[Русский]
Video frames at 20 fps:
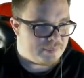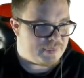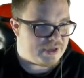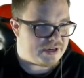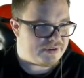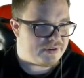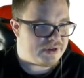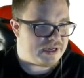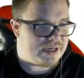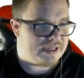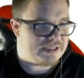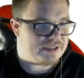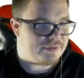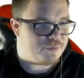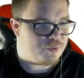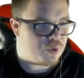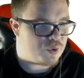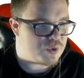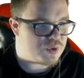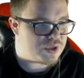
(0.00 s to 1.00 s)
Первое это
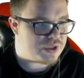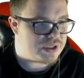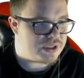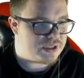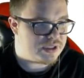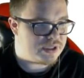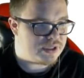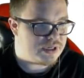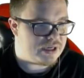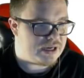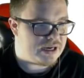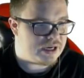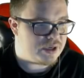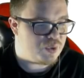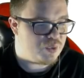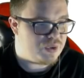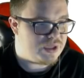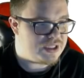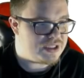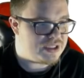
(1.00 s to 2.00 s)
фокус э,
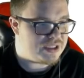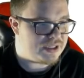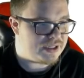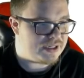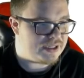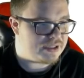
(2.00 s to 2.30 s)
Acuity,